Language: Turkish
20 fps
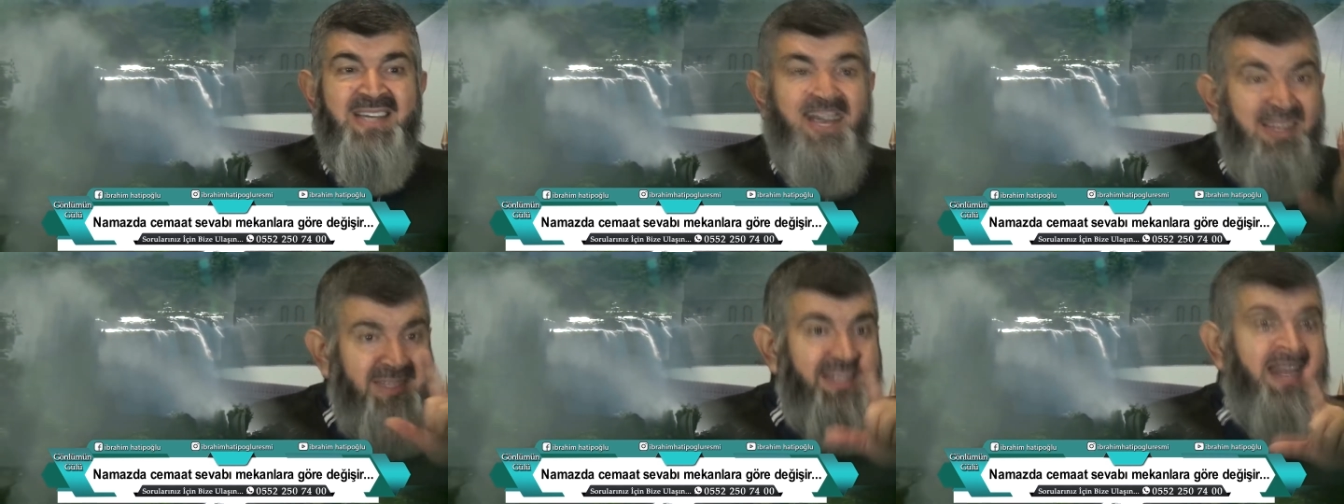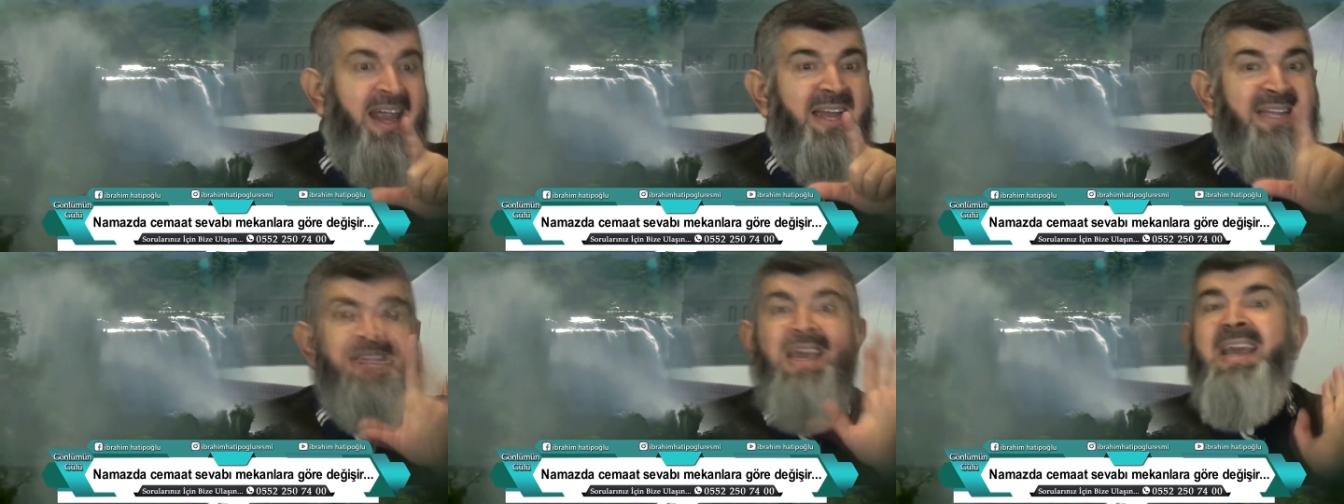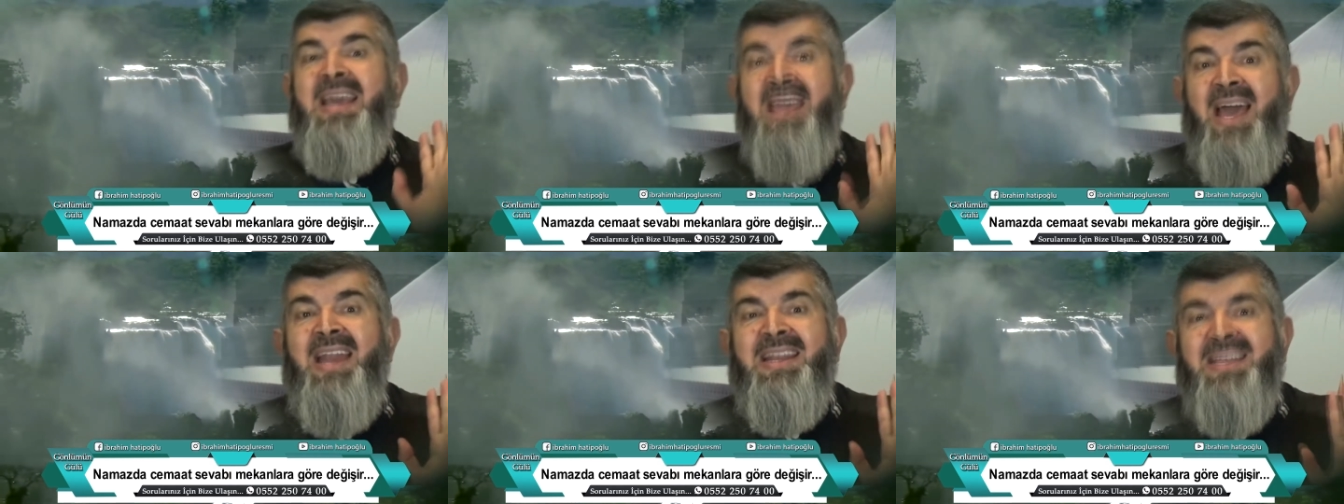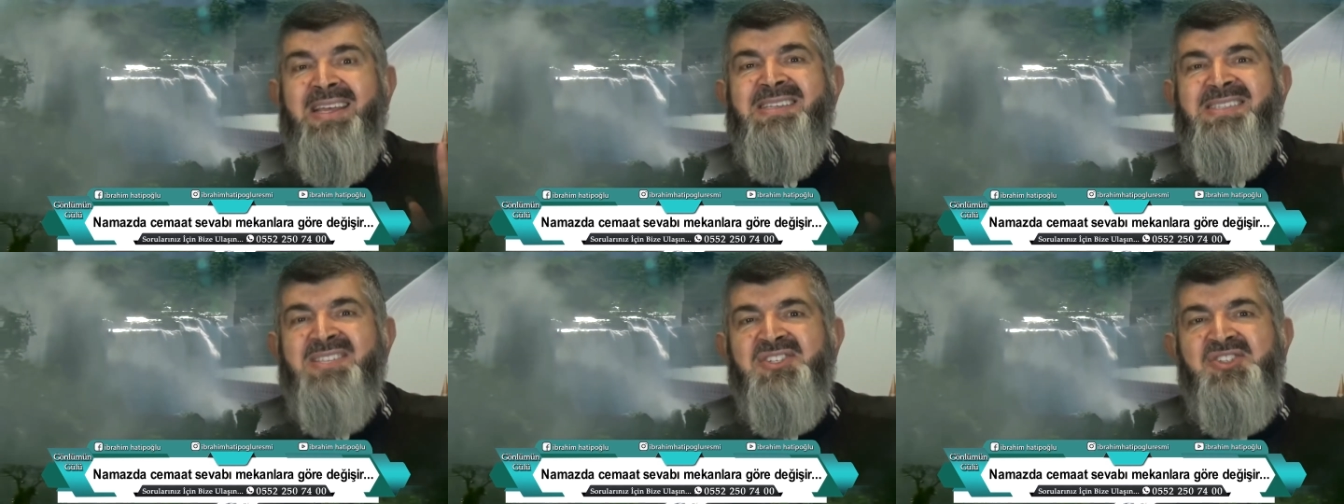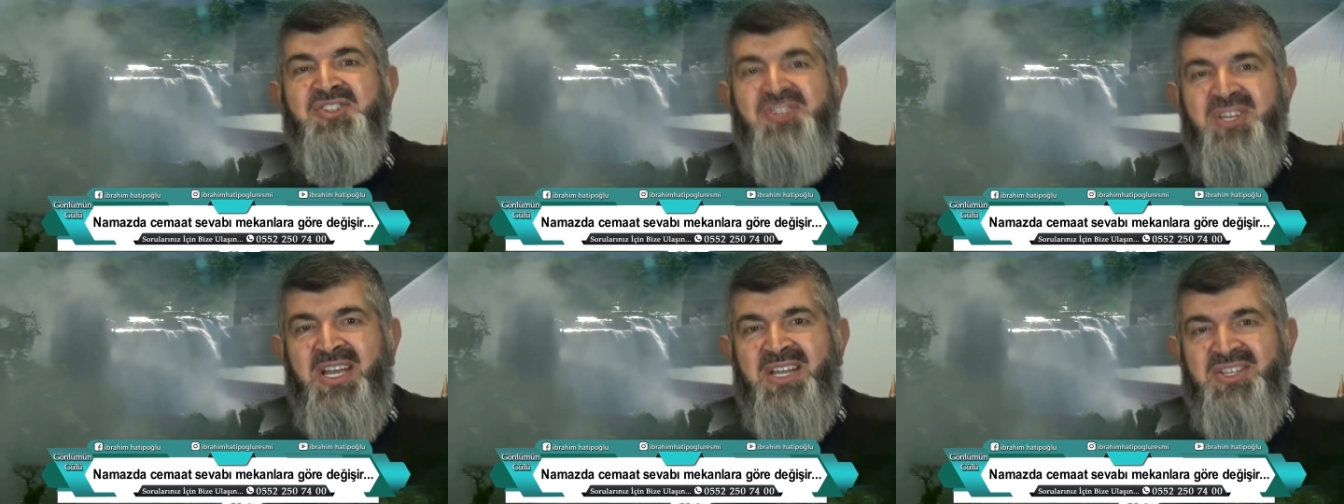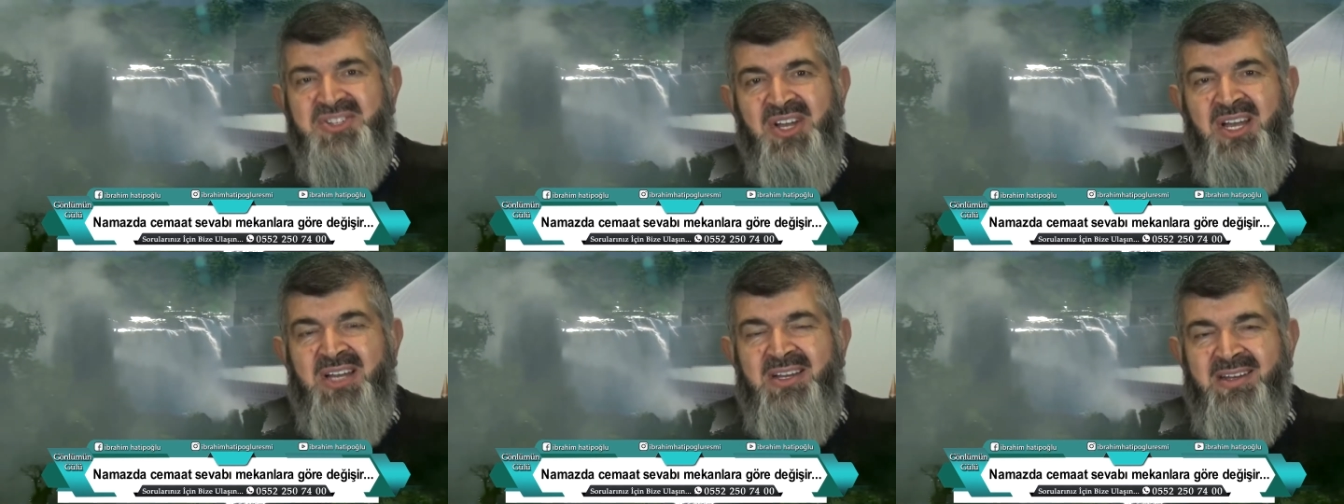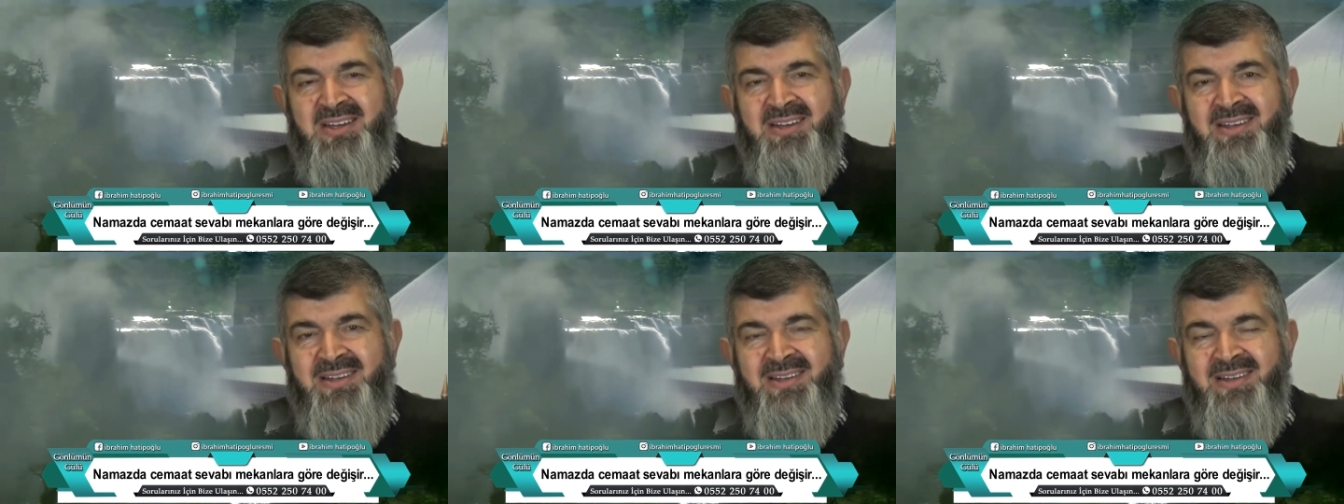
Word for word: Kadın erkek herkes için geçerli.